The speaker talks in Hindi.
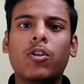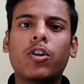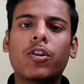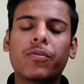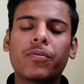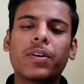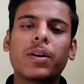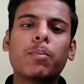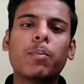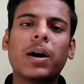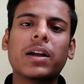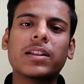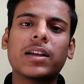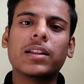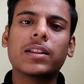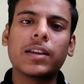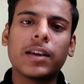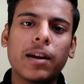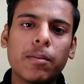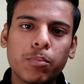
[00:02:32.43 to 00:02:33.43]
और फिर बात
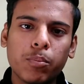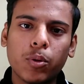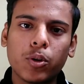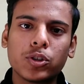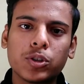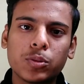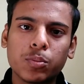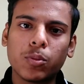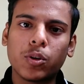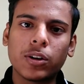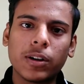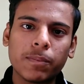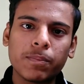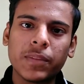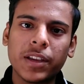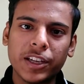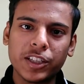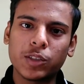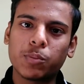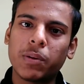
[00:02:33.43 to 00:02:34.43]
आती है पोस्टमार्टम
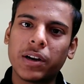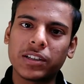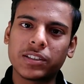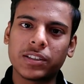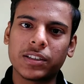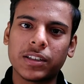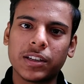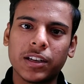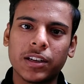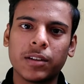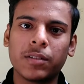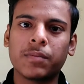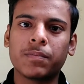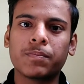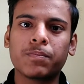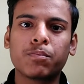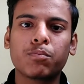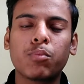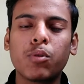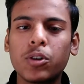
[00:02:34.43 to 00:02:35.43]
इंस्पेक्शन की
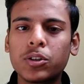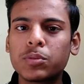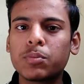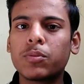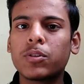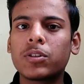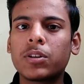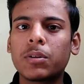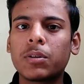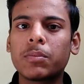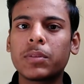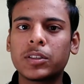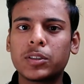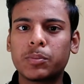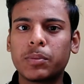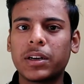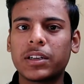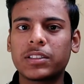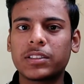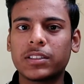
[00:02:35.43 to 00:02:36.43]
पोस्टमार्टम
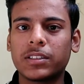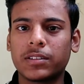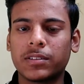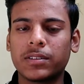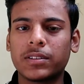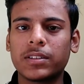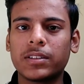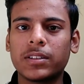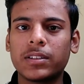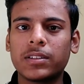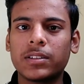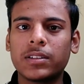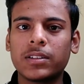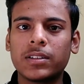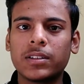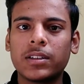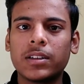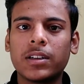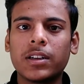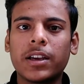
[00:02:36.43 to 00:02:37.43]
इंस्पेक्शन
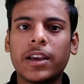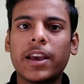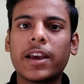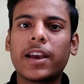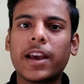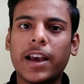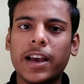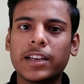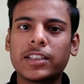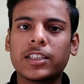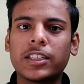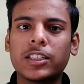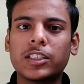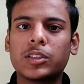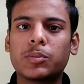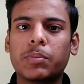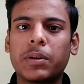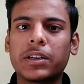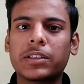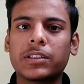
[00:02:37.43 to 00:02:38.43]
एक ऐसी
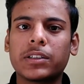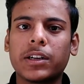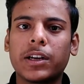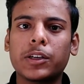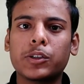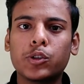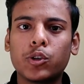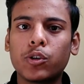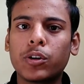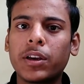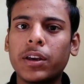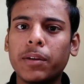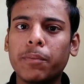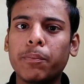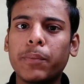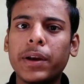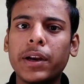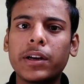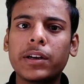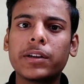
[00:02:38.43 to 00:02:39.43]
इंस्पेक्शन है जो कि
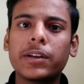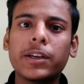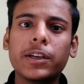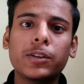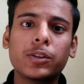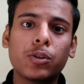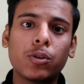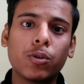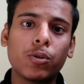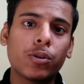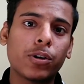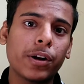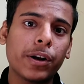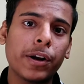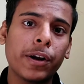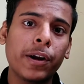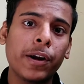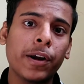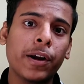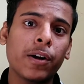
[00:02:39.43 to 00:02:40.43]
मीट की स्लोटरी
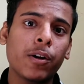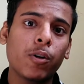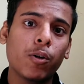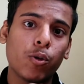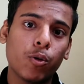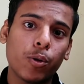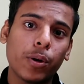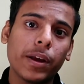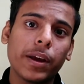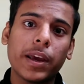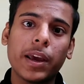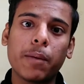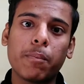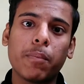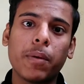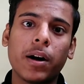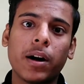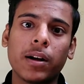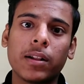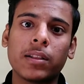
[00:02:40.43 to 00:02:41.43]
होने के
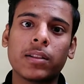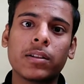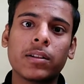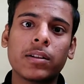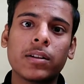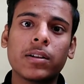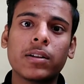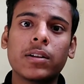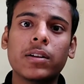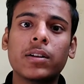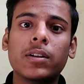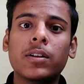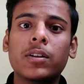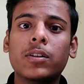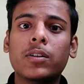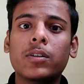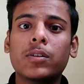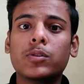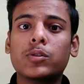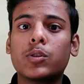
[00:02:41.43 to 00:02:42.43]
बाद
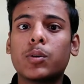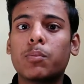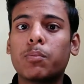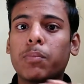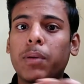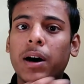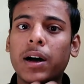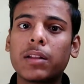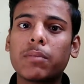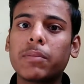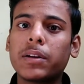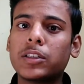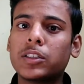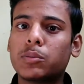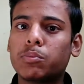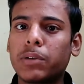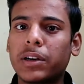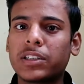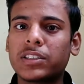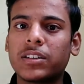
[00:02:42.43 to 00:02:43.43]
जो बाद में
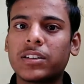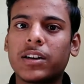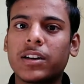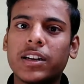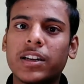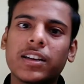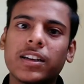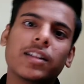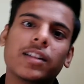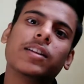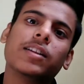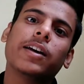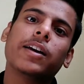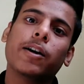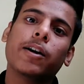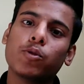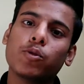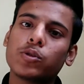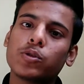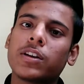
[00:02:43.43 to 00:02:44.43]
इंस्पेक्शन करी जाती
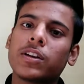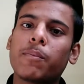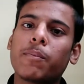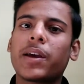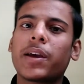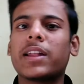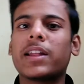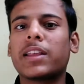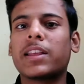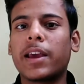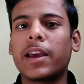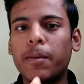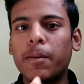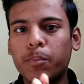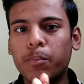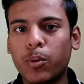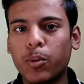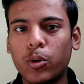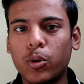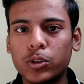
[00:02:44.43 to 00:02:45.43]
है उसे हम कहते हैं
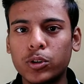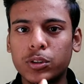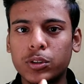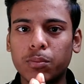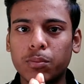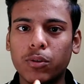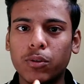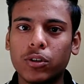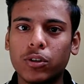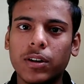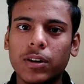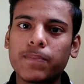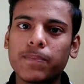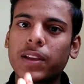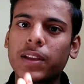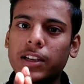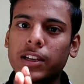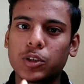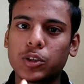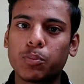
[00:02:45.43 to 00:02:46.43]
पोस्टमार्टम
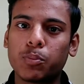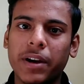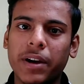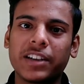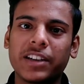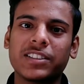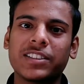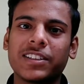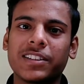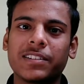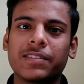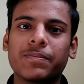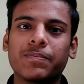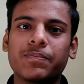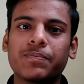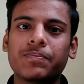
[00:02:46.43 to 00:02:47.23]
इंस्पेक्शन